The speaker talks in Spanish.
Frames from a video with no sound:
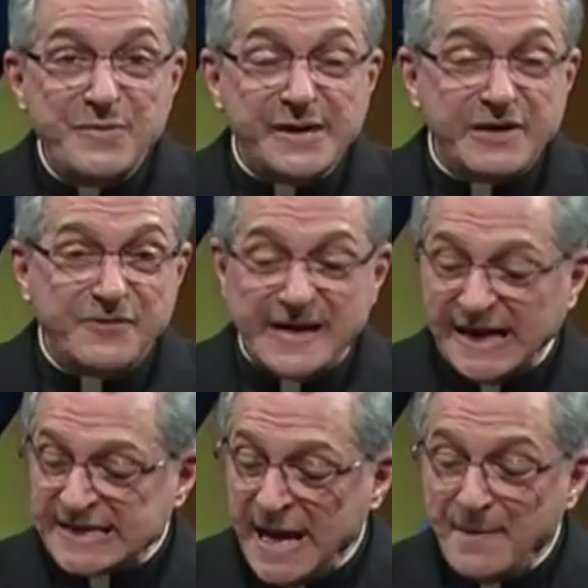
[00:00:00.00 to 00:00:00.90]
viva y
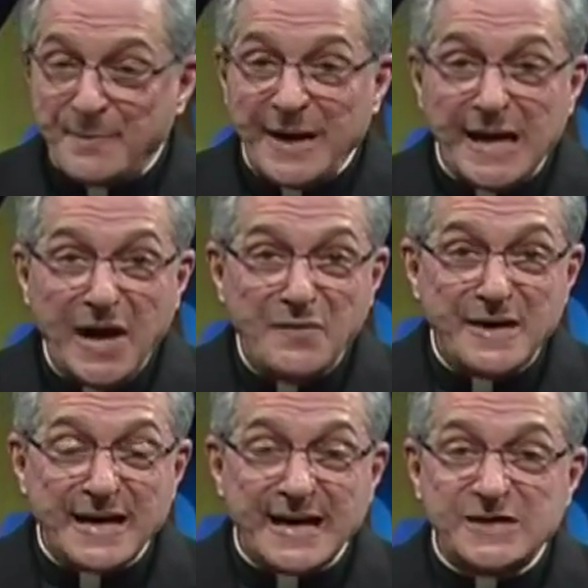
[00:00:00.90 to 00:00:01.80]
eficaz,
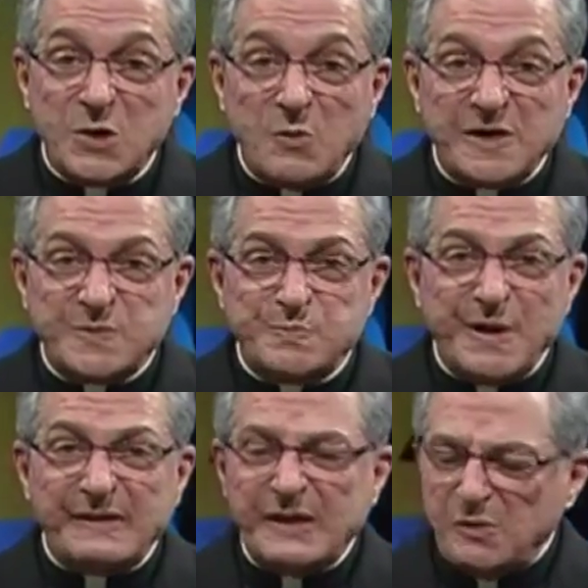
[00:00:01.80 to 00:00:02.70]
palabra que es como
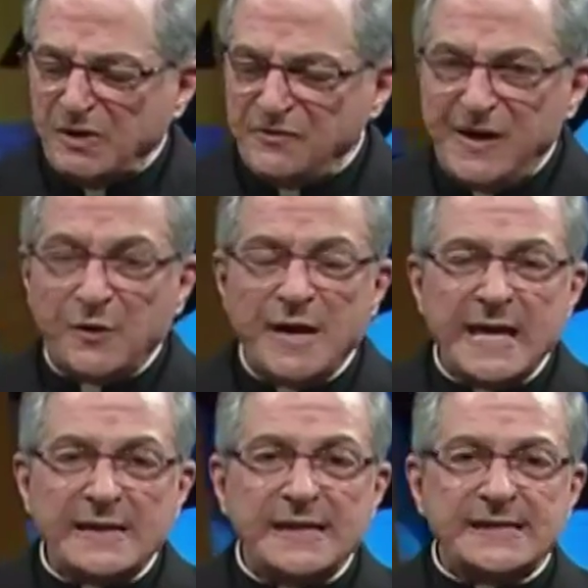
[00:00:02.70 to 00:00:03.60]
espada de doble filo,
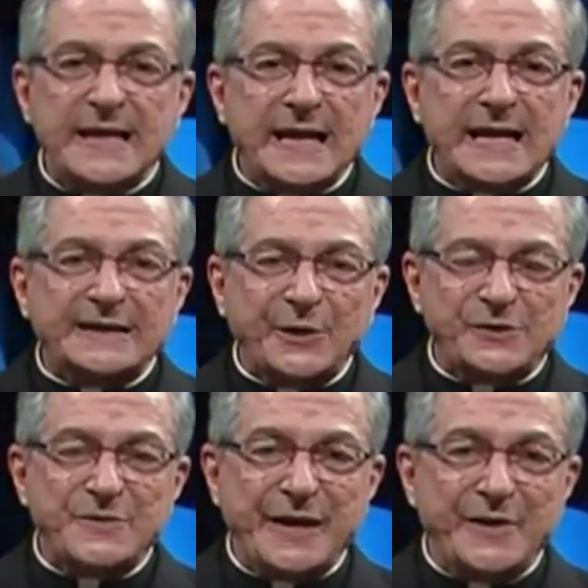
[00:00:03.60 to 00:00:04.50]
dice la carta a
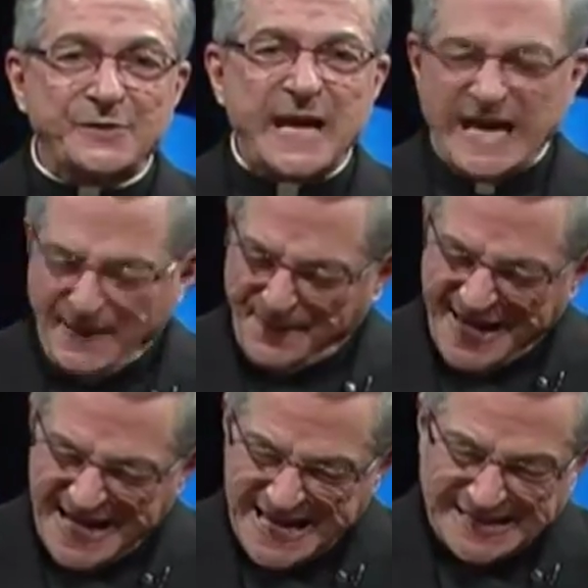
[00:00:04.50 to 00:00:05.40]
los hebreos, que
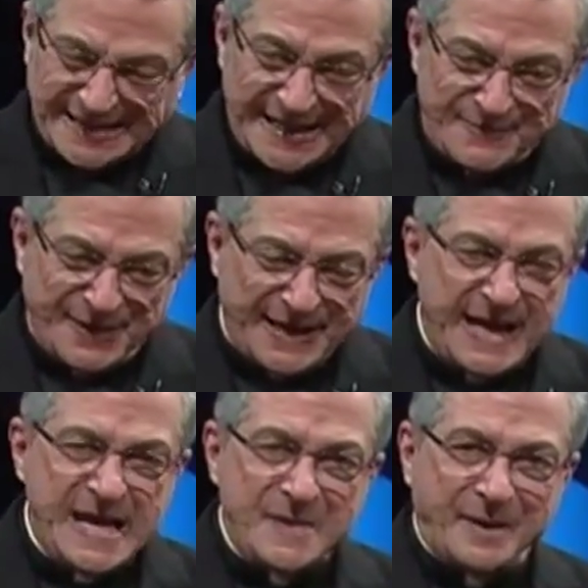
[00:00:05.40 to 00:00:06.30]
penetra, ¿para
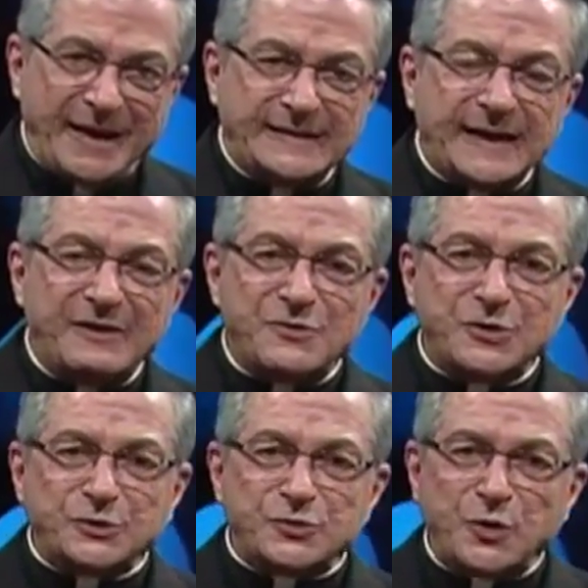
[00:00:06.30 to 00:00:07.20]
qué? Para quitar de
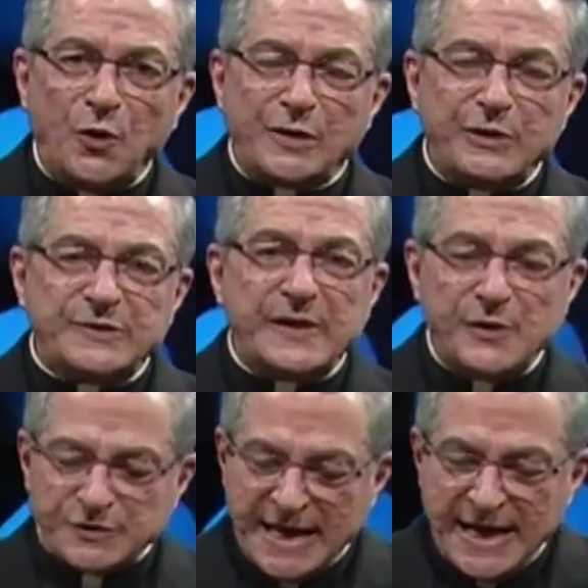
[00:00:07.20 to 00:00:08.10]
nosotros todo lo que no es de
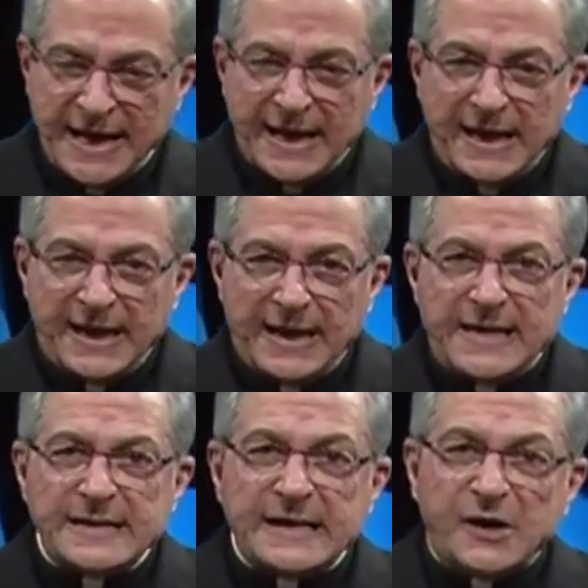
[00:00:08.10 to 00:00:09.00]
Dios
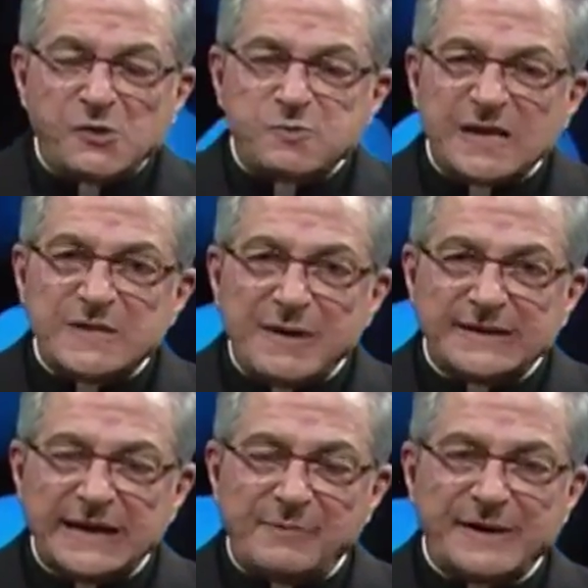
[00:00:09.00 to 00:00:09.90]
y llenarnos más y
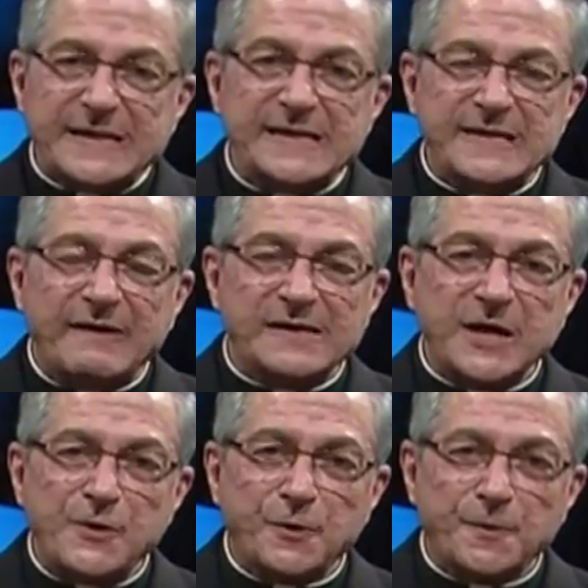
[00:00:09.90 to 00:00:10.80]
más de la presencia del
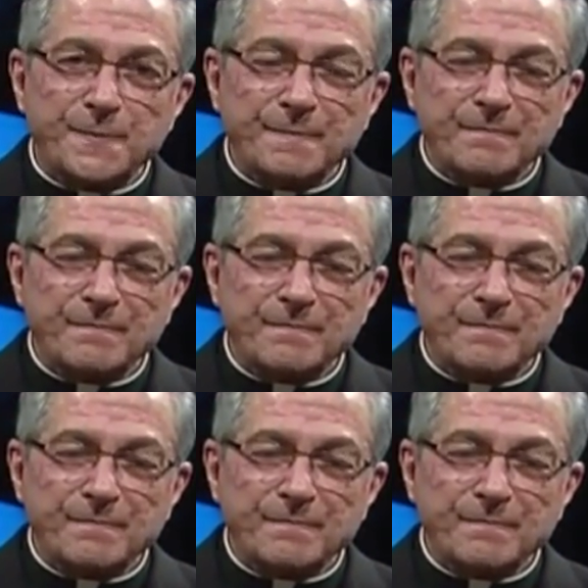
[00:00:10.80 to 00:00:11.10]
Señor.